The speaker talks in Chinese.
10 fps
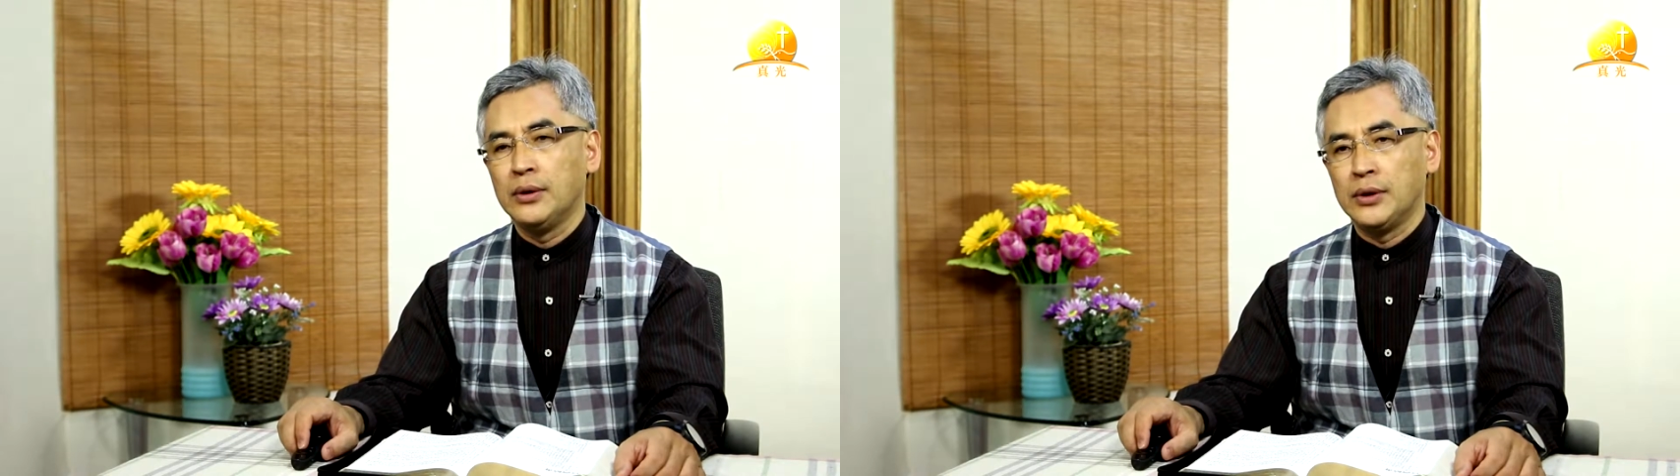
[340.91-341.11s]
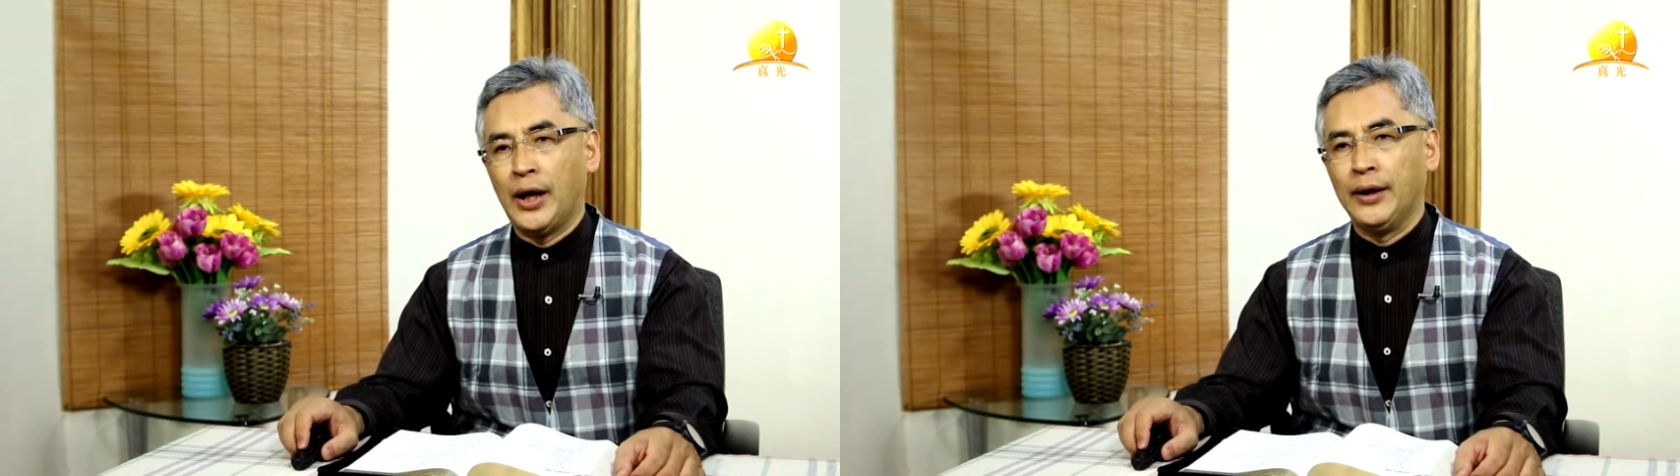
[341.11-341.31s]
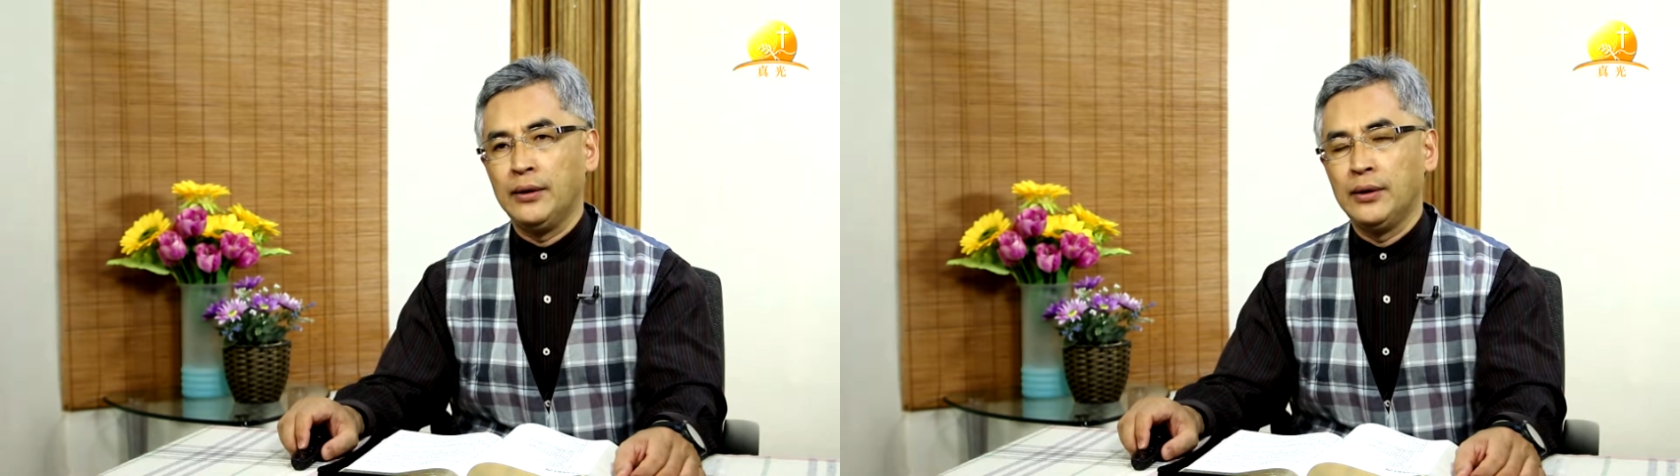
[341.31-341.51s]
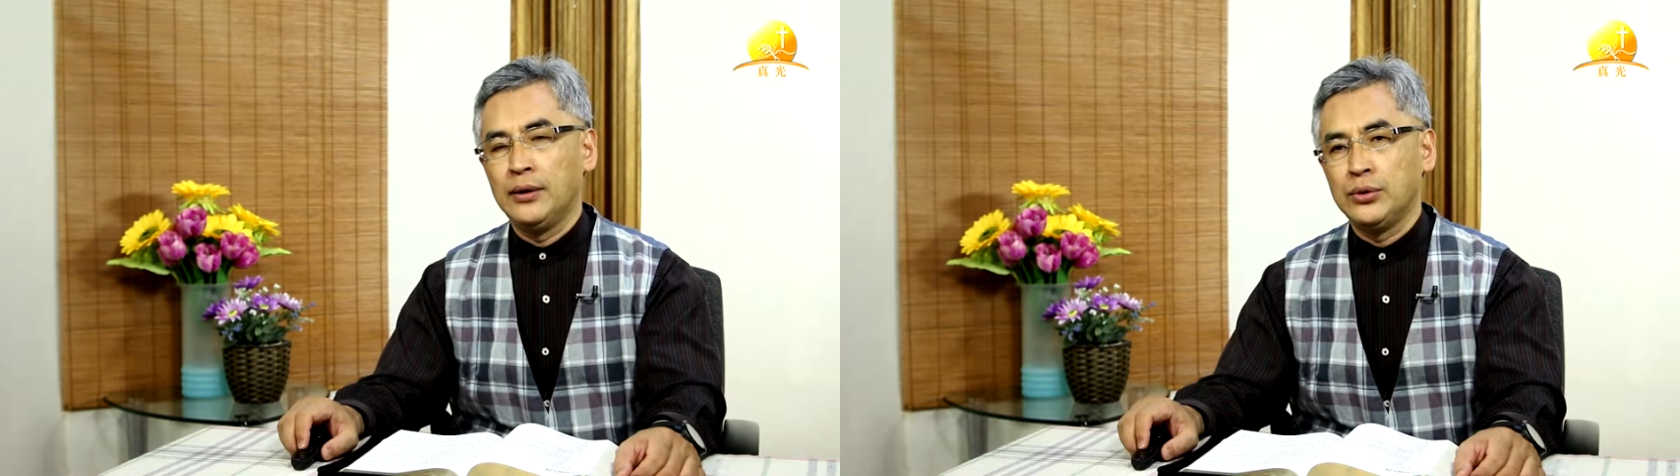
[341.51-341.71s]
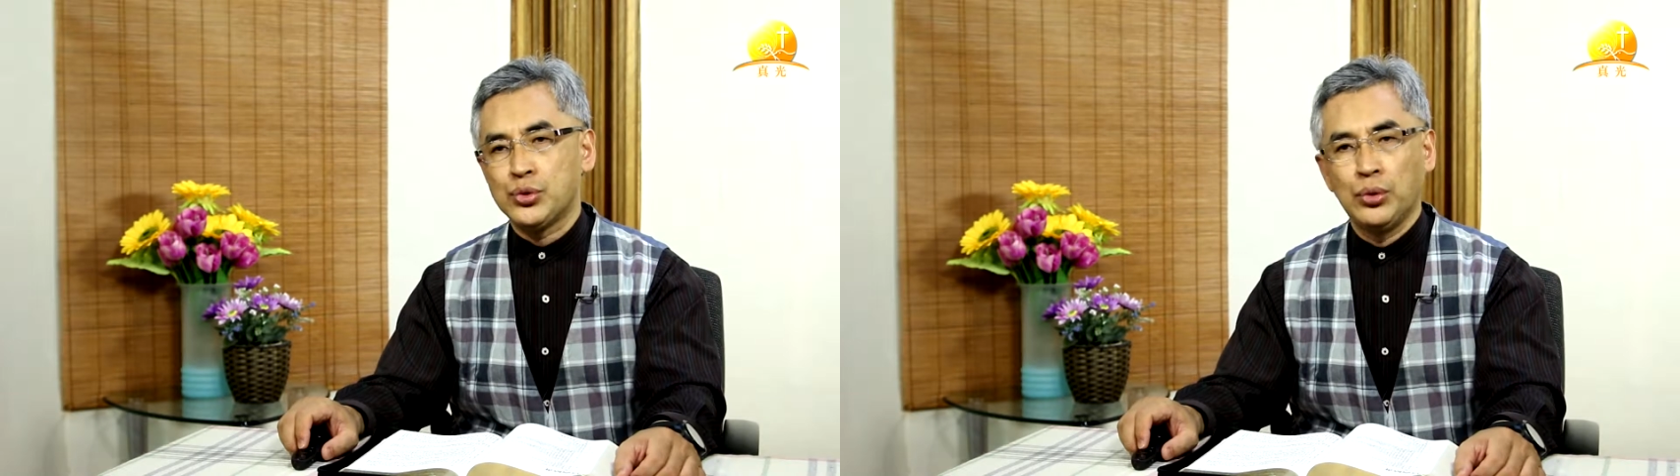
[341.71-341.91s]
来
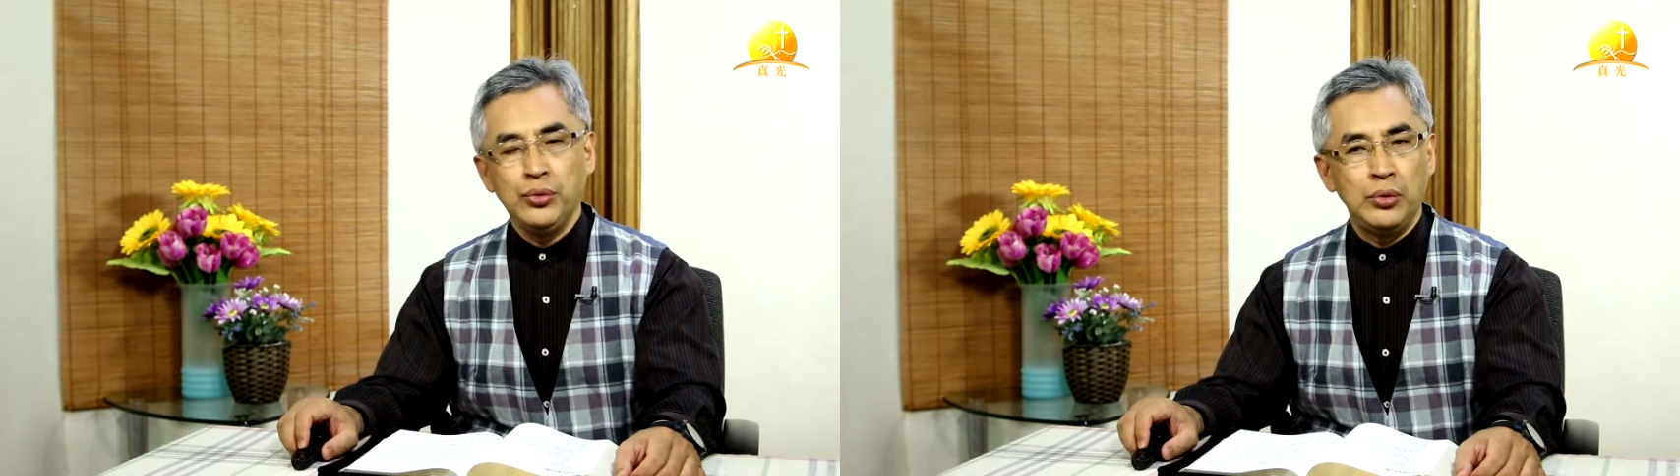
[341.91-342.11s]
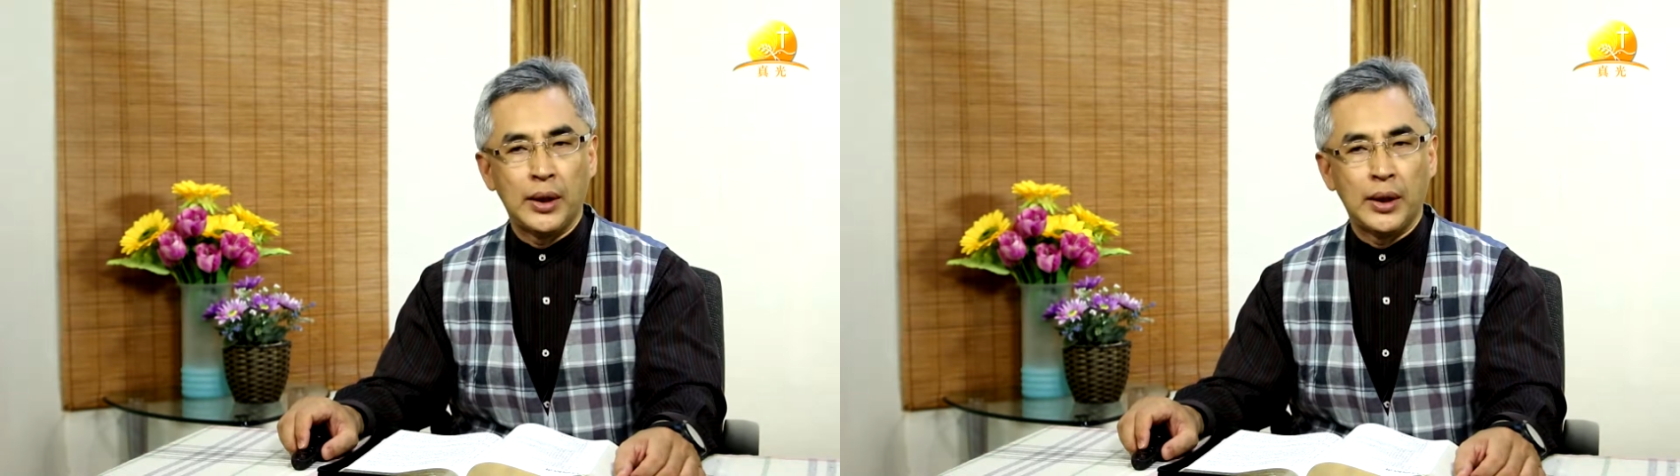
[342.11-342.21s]
说预